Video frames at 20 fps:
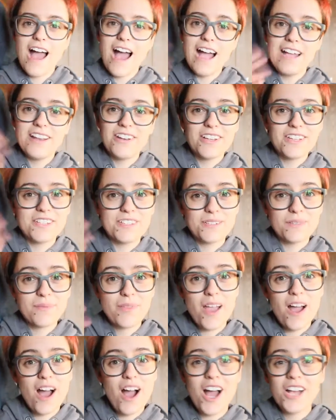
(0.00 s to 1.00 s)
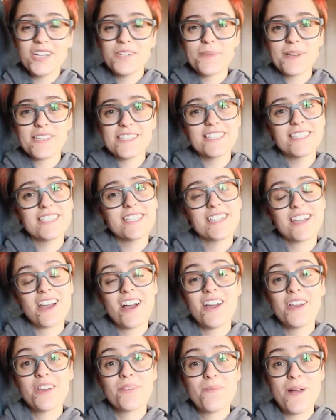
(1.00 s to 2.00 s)
Hi Leute, heute präsentiere
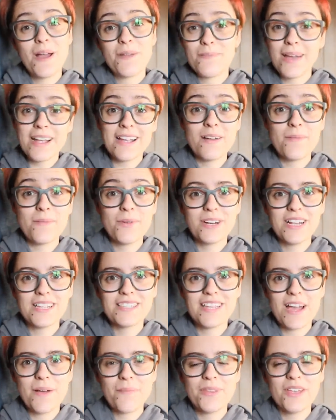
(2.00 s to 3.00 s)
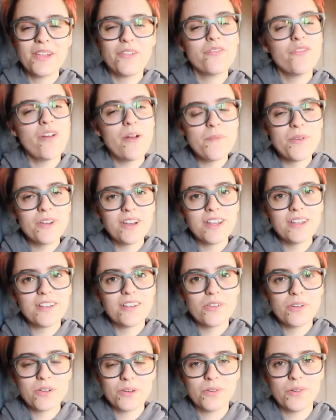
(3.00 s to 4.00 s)
ich euch mein Manga-Monats-Update vom
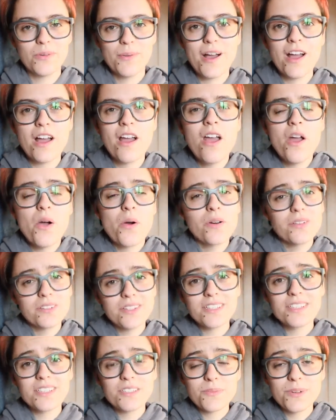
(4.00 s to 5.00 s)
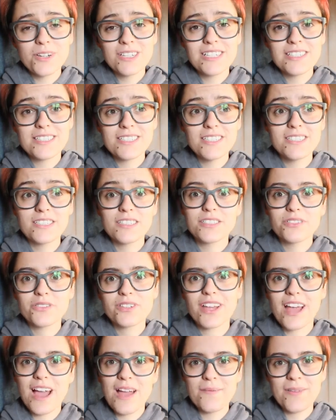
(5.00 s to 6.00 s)
Monat Oktober und dieses Monat sind es
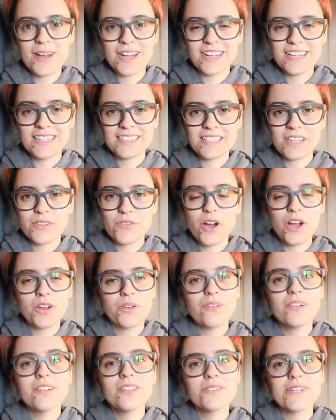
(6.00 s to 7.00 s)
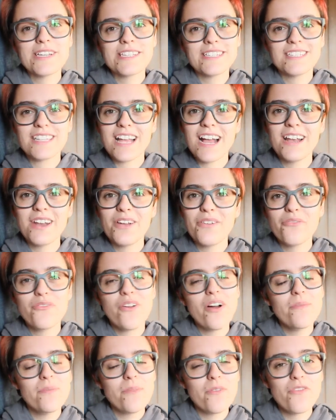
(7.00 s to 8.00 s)
nur drei Mangas geworden und zwar sind alle
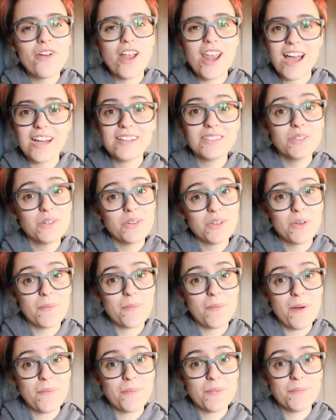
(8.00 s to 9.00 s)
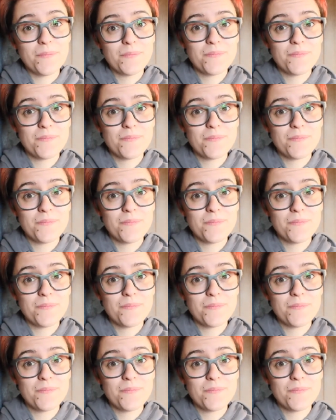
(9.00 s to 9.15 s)
vom Verlag Tokyo Pop.